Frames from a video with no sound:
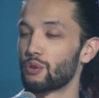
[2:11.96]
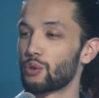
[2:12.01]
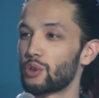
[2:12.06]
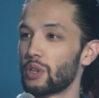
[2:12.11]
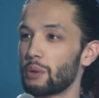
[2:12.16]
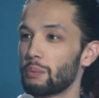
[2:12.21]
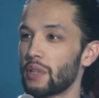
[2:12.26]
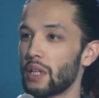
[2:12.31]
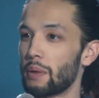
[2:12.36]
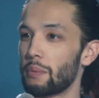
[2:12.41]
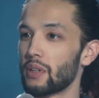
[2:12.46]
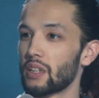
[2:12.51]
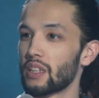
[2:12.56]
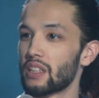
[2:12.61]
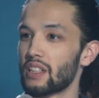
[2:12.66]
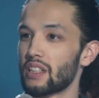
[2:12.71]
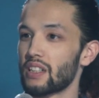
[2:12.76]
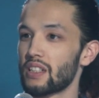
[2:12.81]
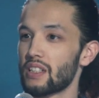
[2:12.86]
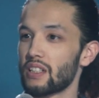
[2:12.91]
Но внутри меня был
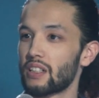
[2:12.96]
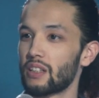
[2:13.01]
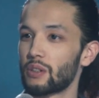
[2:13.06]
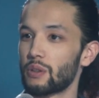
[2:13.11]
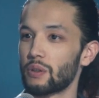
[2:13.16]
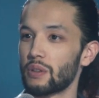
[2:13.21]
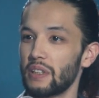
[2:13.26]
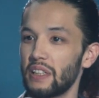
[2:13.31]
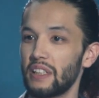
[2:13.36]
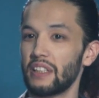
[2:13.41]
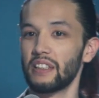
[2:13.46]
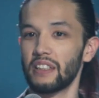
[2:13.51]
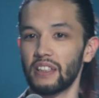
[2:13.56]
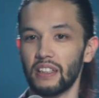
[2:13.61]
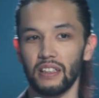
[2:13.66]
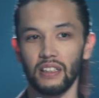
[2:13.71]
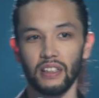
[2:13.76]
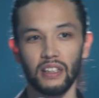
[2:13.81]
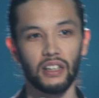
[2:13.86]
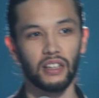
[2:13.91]
крыс, который,
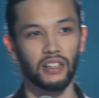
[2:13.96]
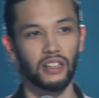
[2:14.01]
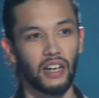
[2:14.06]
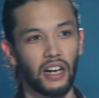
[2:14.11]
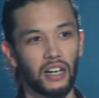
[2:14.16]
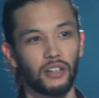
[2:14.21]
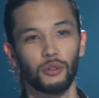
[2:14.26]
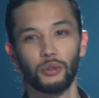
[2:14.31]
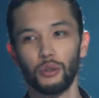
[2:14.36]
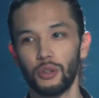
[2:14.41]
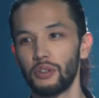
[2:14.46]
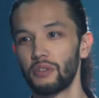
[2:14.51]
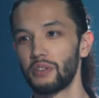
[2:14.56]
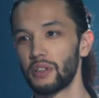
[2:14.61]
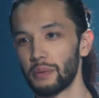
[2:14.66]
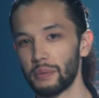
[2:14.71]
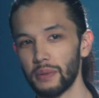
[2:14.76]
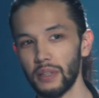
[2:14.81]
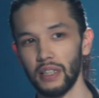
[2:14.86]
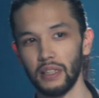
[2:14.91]
Ина, какой
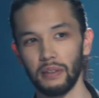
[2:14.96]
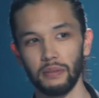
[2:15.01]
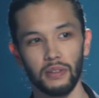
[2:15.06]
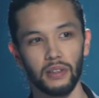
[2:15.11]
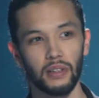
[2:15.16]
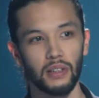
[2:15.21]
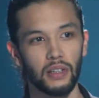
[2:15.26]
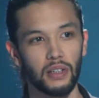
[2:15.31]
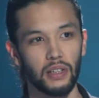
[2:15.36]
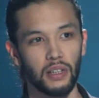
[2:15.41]
вебкам?